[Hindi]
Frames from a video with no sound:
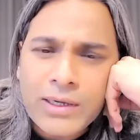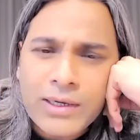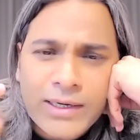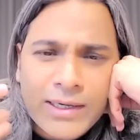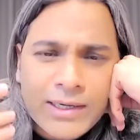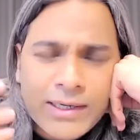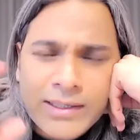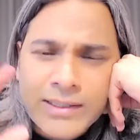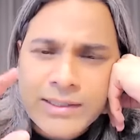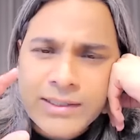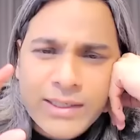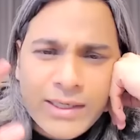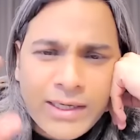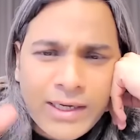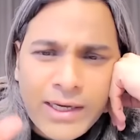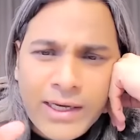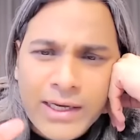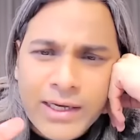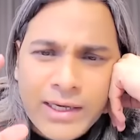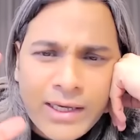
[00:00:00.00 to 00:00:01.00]
लेकिन ये
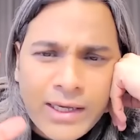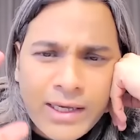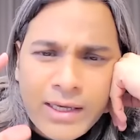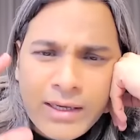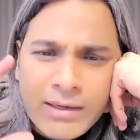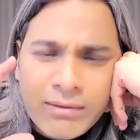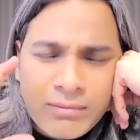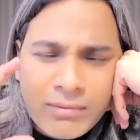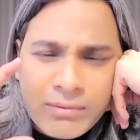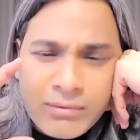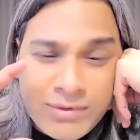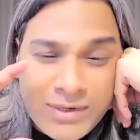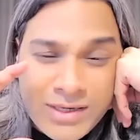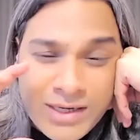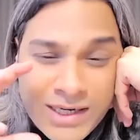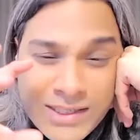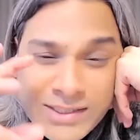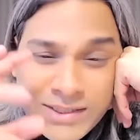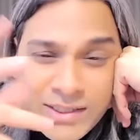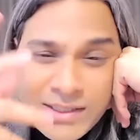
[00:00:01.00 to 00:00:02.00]
है कि
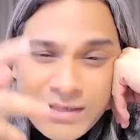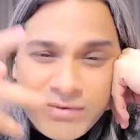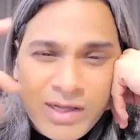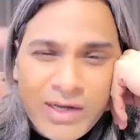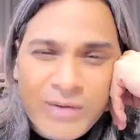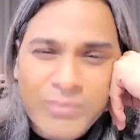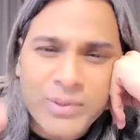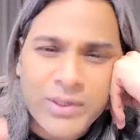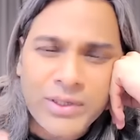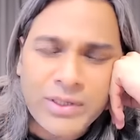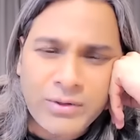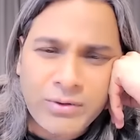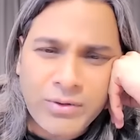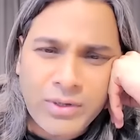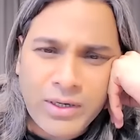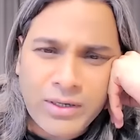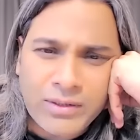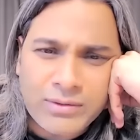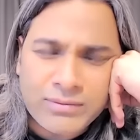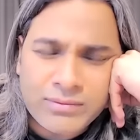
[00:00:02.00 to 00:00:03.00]
ट्रस्ट डेवलप नहीं
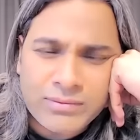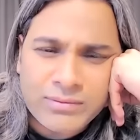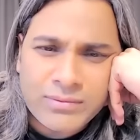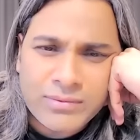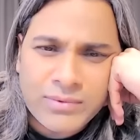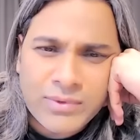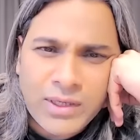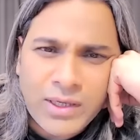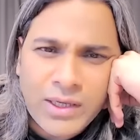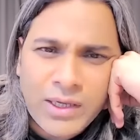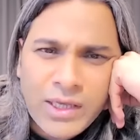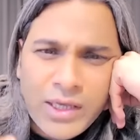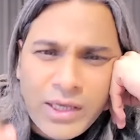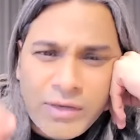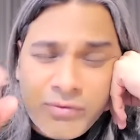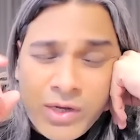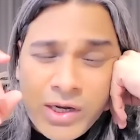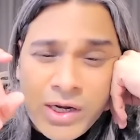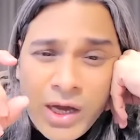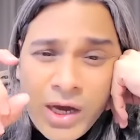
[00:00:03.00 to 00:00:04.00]
होगा
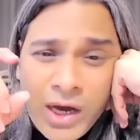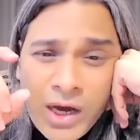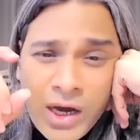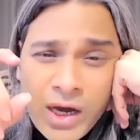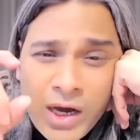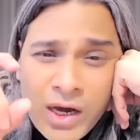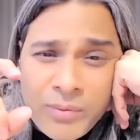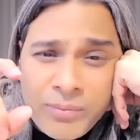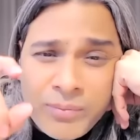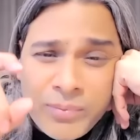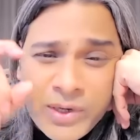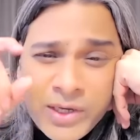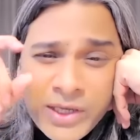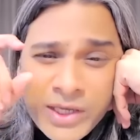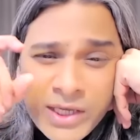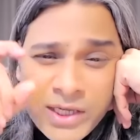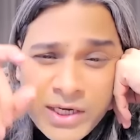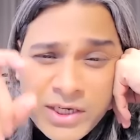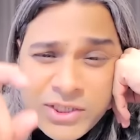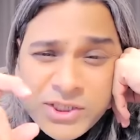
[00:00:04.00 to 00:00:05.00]
इवन
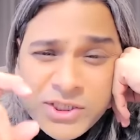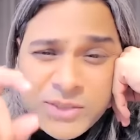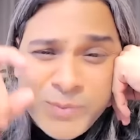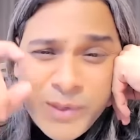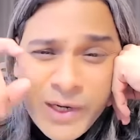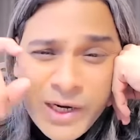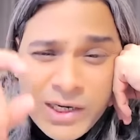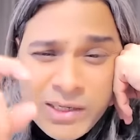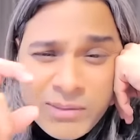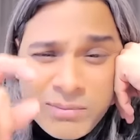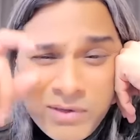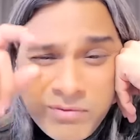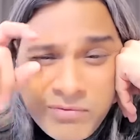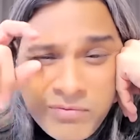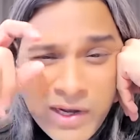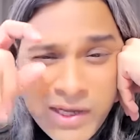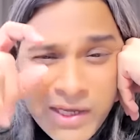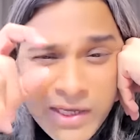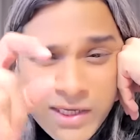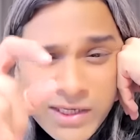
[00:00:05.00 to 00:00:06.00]
आपकी रिस्पेक्ट में
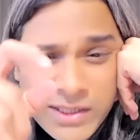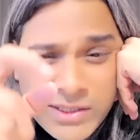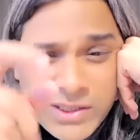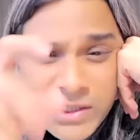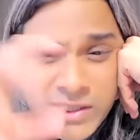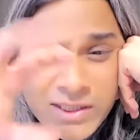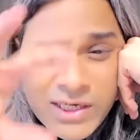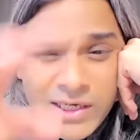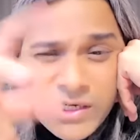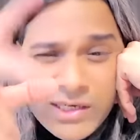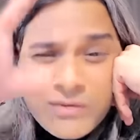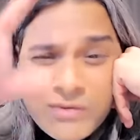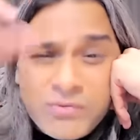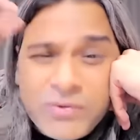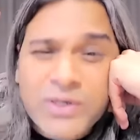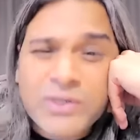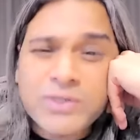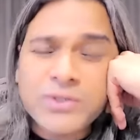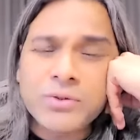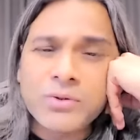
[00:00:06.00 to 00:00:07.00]
वहीं से एक
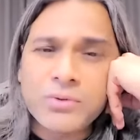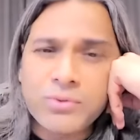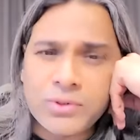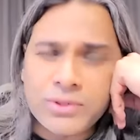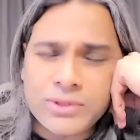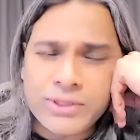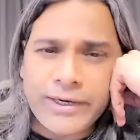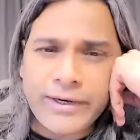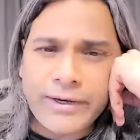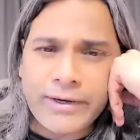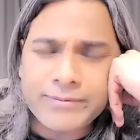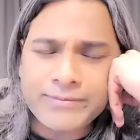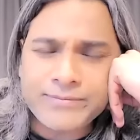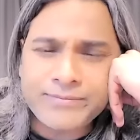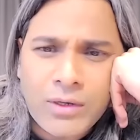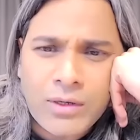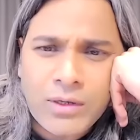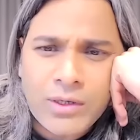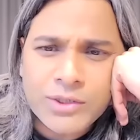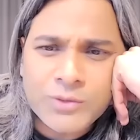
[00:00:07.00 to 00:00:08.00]
डिफरेंस शुरू हो जाएगा
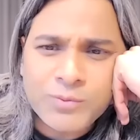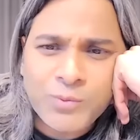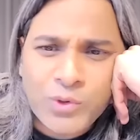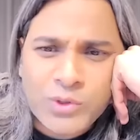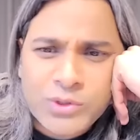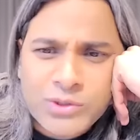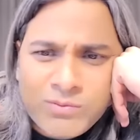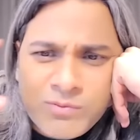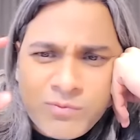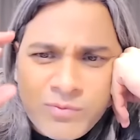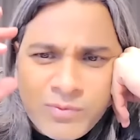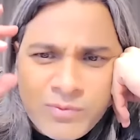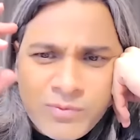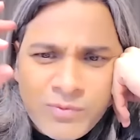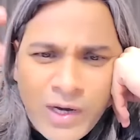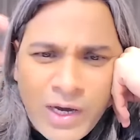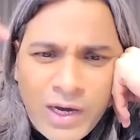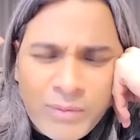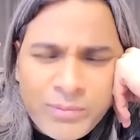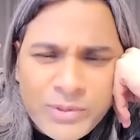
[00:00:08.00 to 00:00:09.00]
सपोज
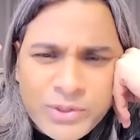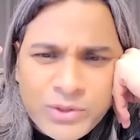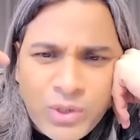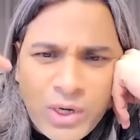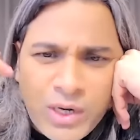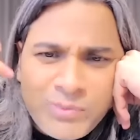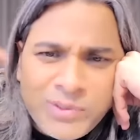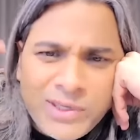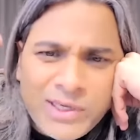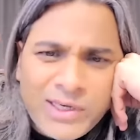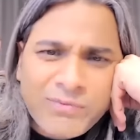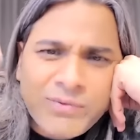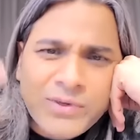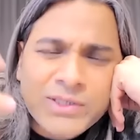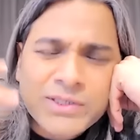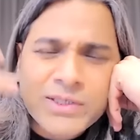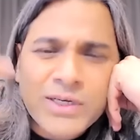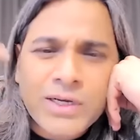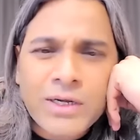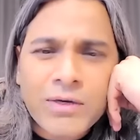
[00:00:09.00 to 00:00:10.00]
वहां पे जो आपके लिए
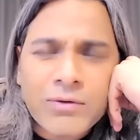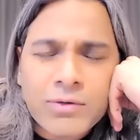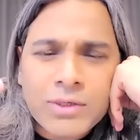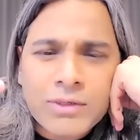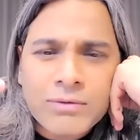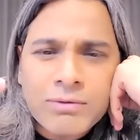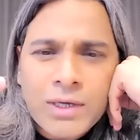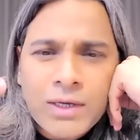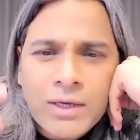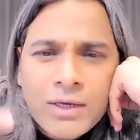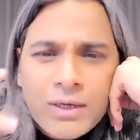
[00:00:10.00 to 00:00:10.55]
फर्ज करें कोई